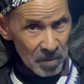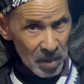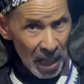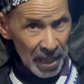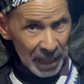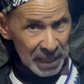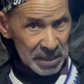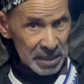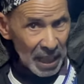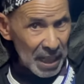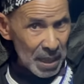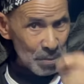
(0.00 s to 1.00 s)
انا
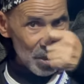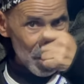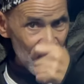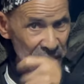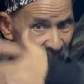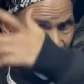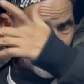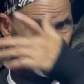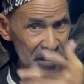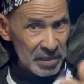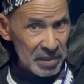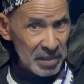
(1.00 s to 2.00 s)
كنطلع على الشكايات
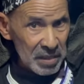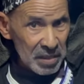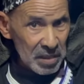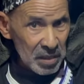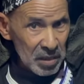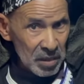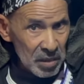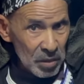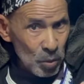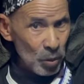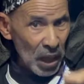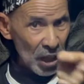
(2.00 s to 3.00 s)

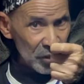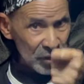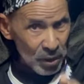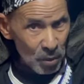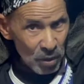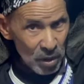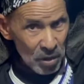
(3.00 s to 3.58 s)
وكيسنيو